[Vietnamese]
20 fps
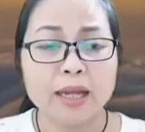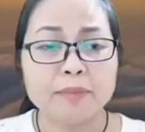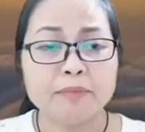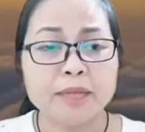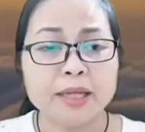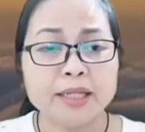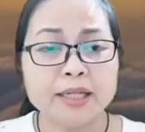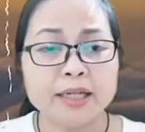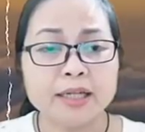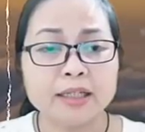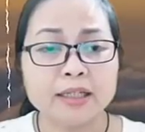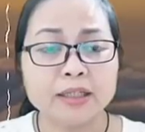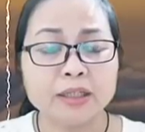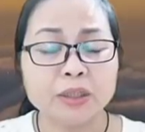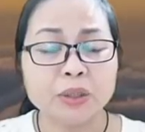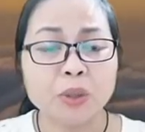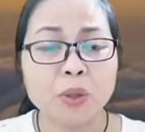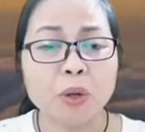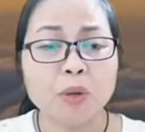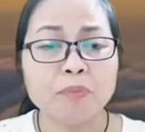bây giờ
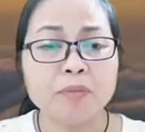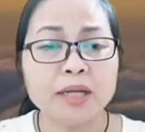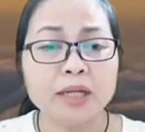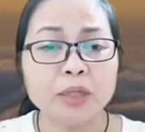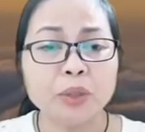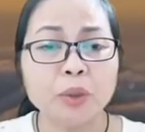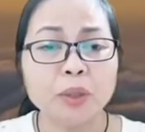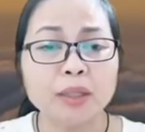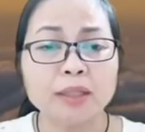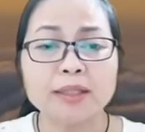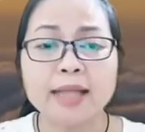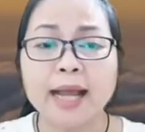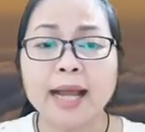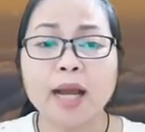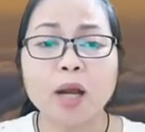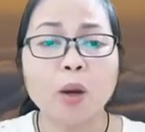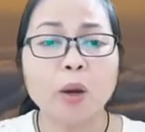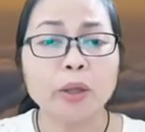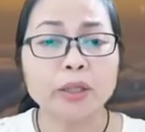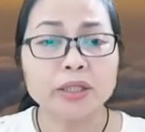con biện luận
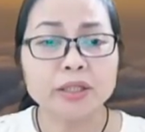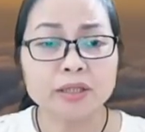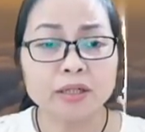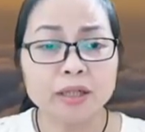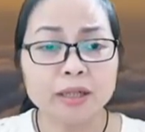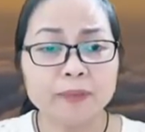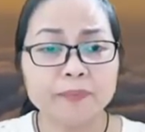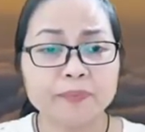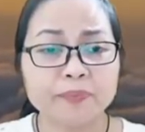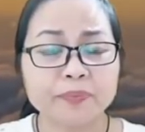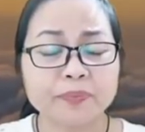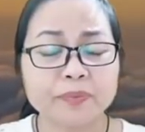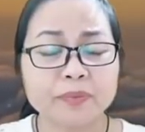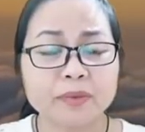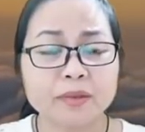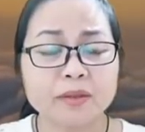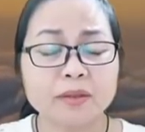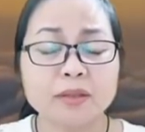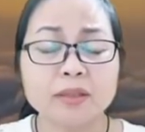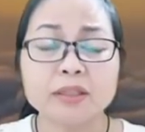thắng họ chưa?
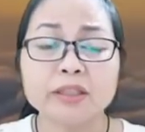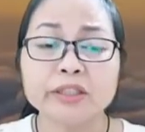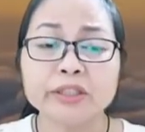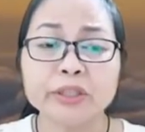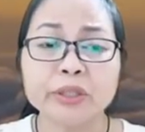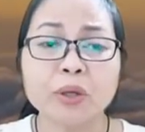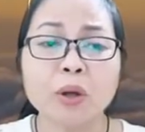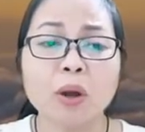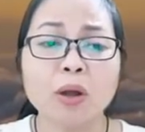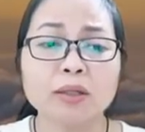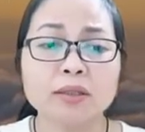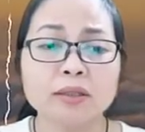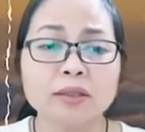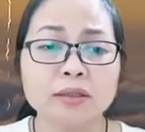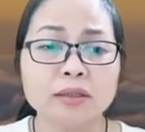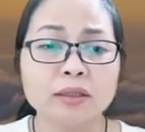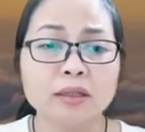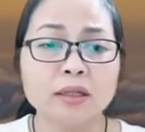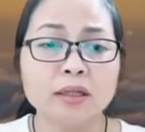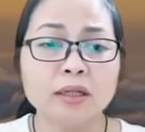Người con
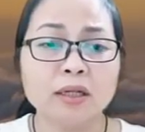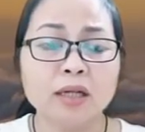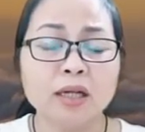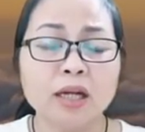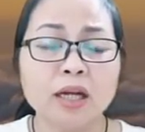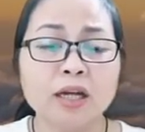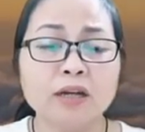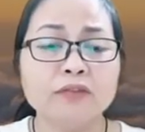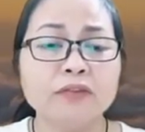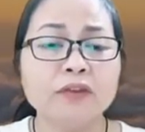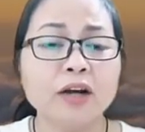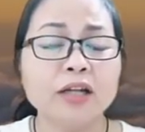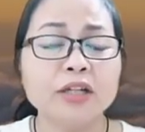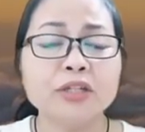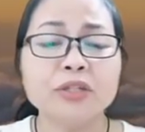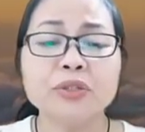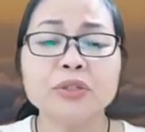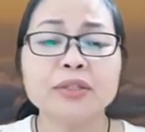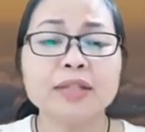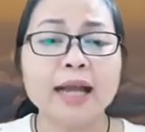thưa, vẫn
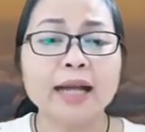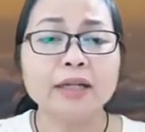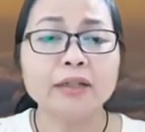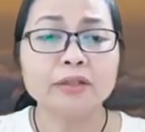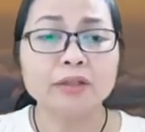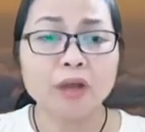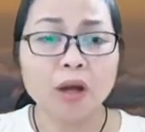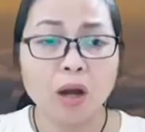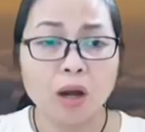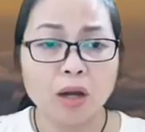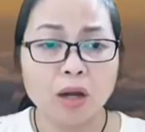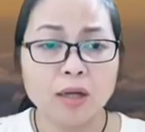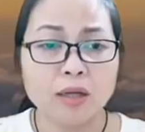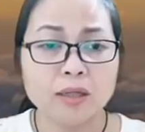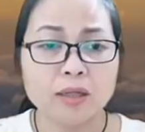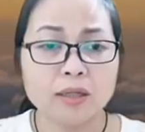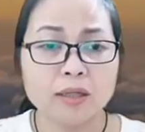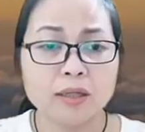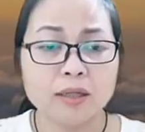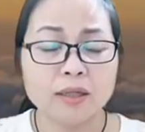chưa thắng được họ.
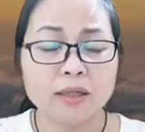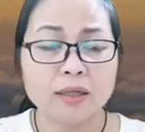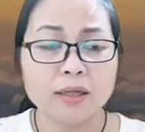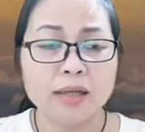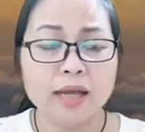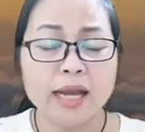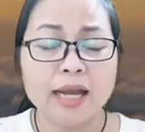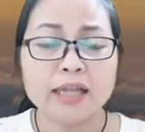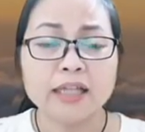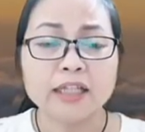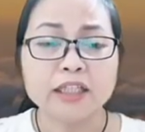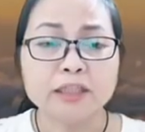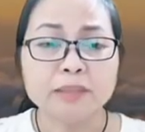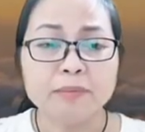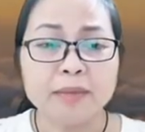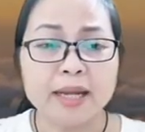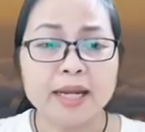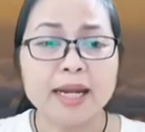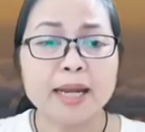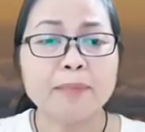Người
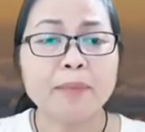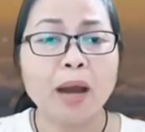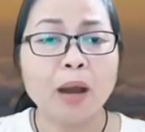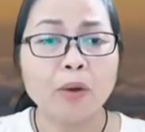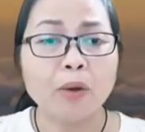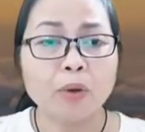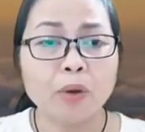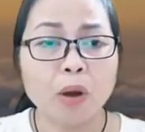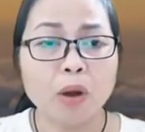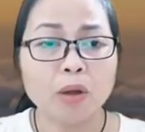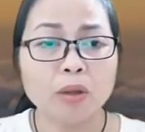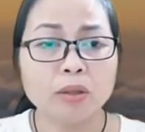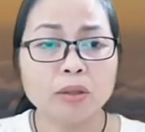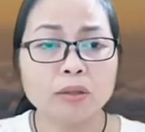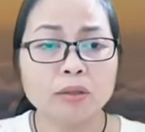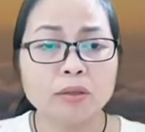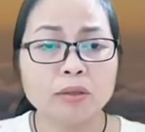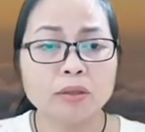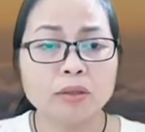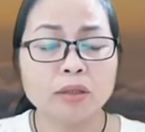mẹ lại bảo con,
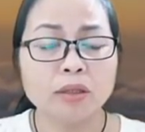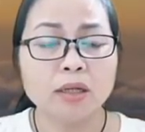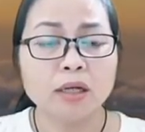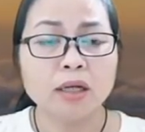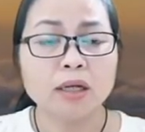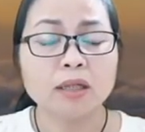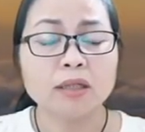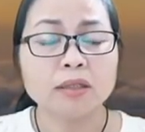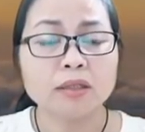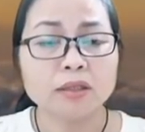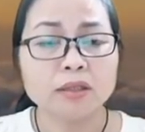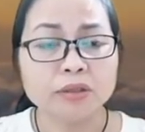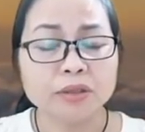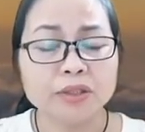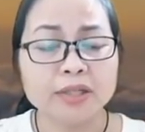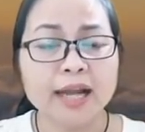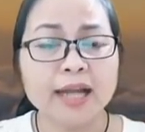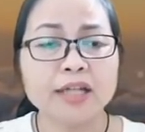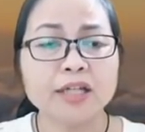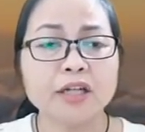từ
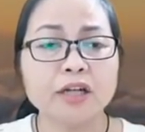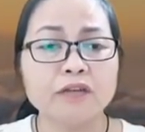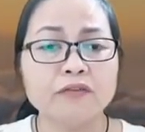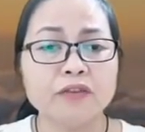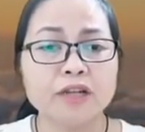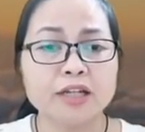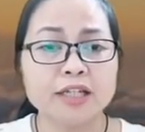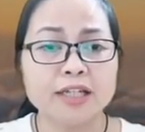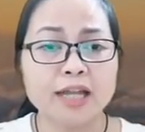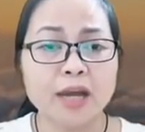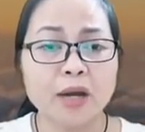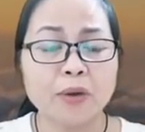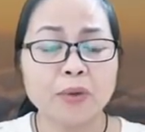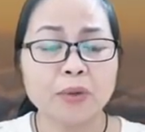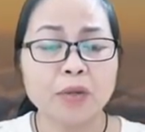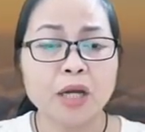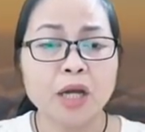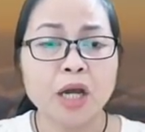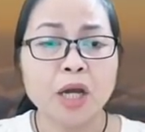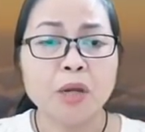nay trở về
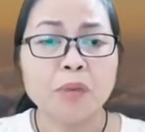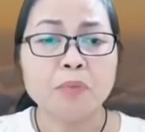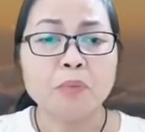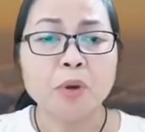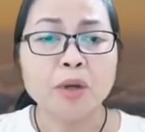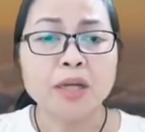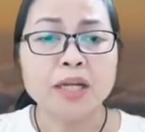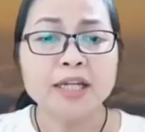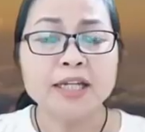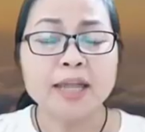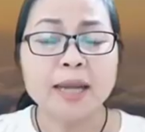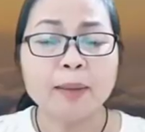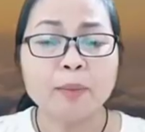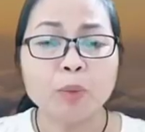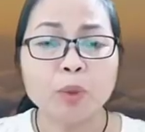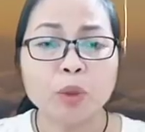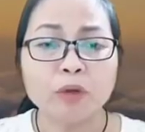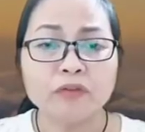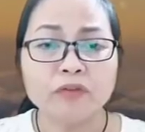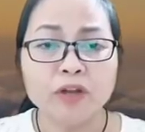sau, mỗi khi đàm
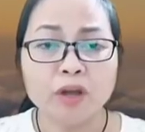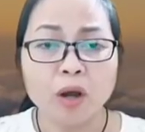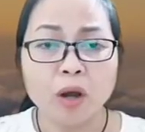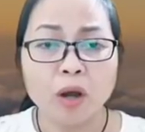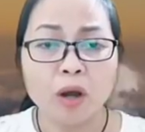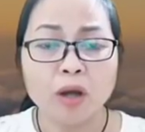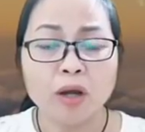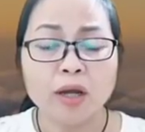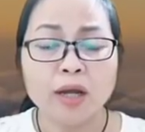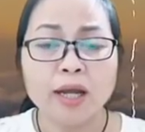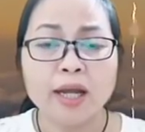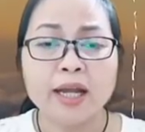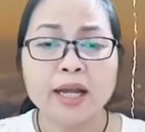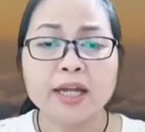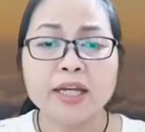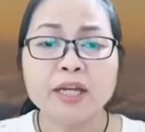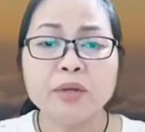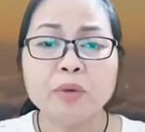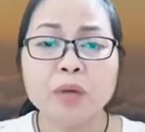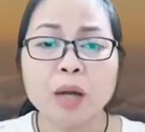luận với họ,
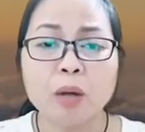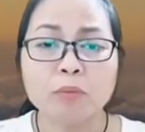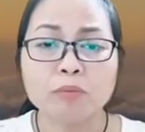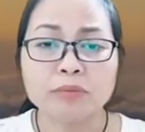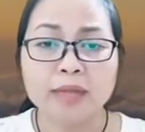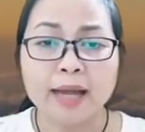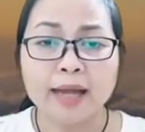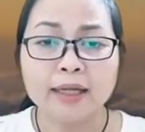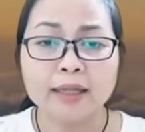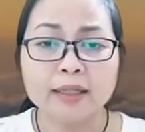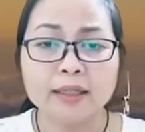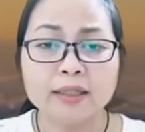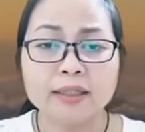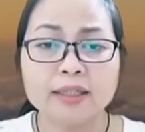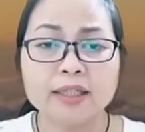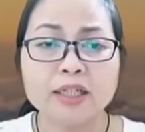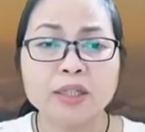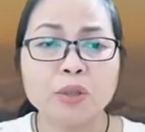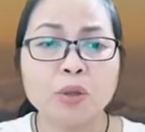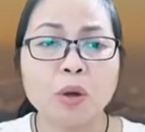nếu không thắng
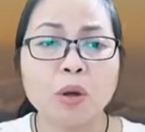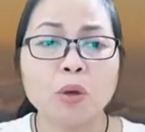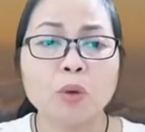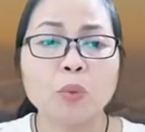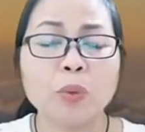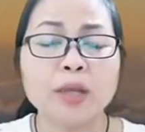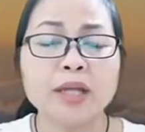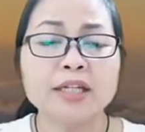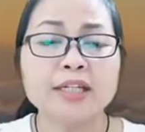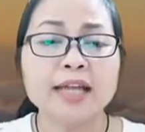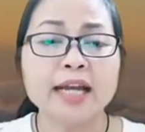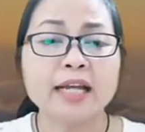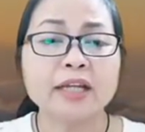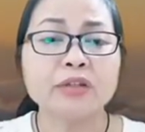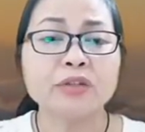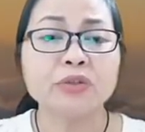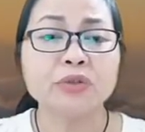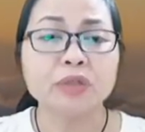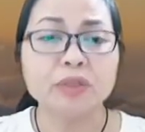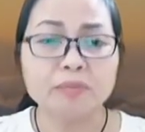thì con quay sang
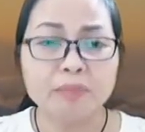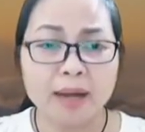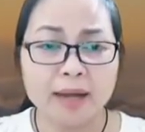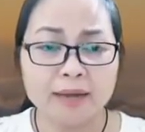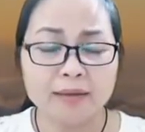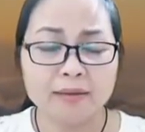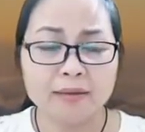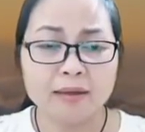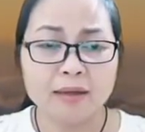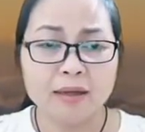chửi mắng,